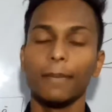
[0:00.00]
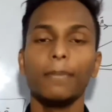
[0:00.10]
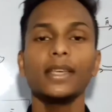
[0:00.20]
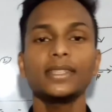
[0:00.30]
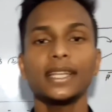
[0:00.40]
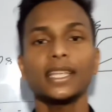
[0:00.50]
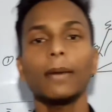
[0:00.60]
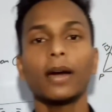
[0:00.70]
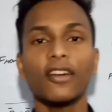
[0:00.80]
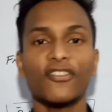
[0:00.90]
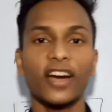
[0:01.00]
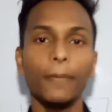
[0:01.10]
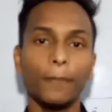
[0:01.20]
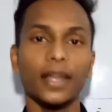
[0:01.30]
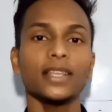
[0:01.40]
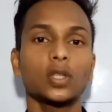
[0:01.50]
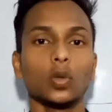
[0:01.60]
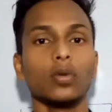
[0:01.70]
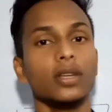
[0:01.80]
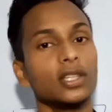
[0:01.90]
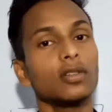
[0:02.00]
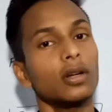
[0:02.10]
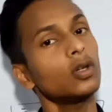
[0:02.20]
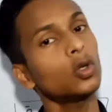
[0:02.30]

मीन्स जैसे हमारा फाइव प्लस टू इज इक्वल टू